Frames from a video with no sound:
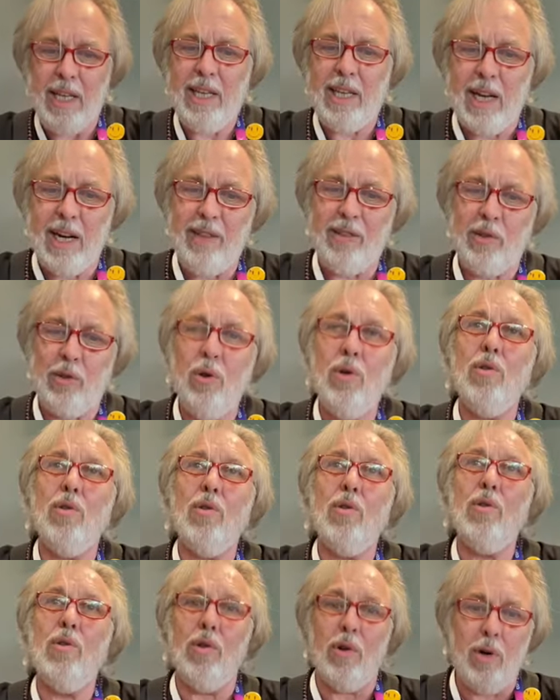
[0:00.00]
dich als
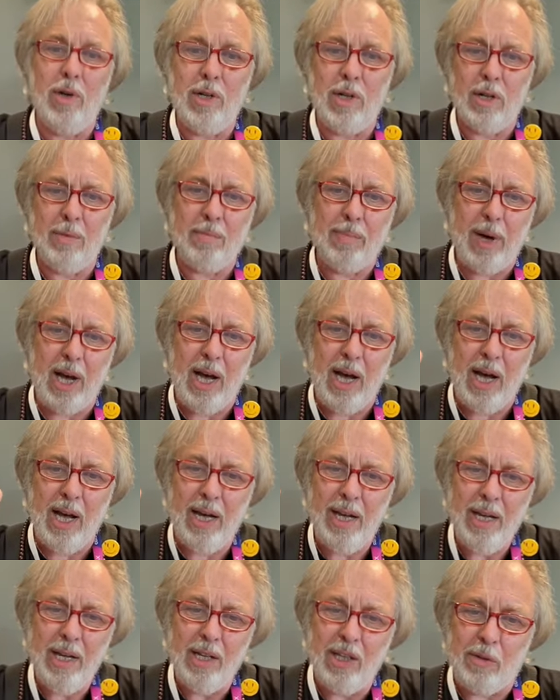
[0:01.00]
Guru und ein
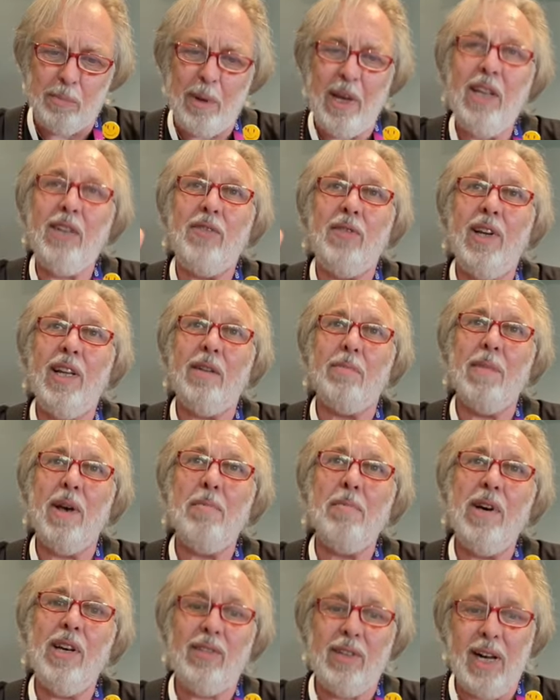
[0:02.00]
paar Space Fleet
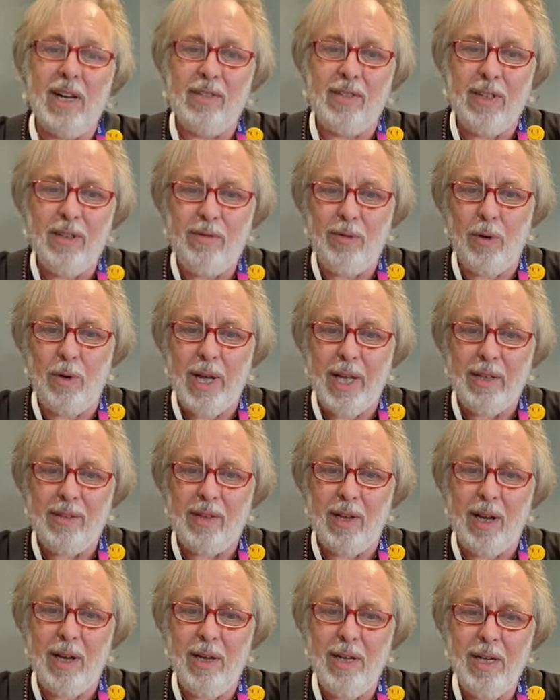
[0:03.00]
Members als
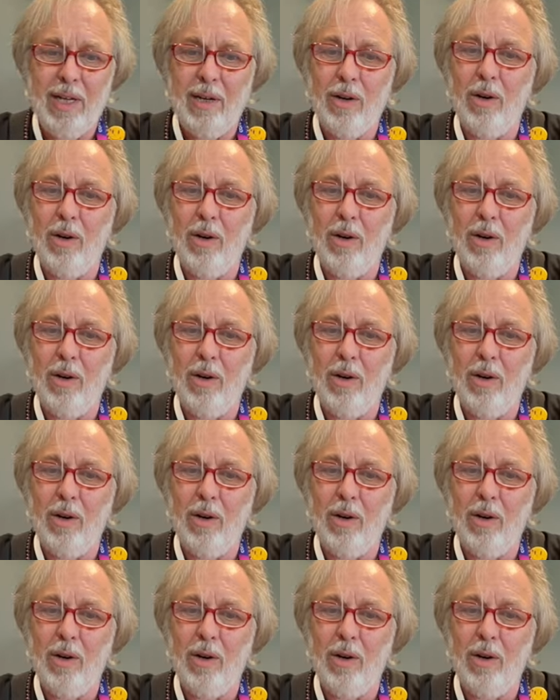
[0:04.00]
Influencer,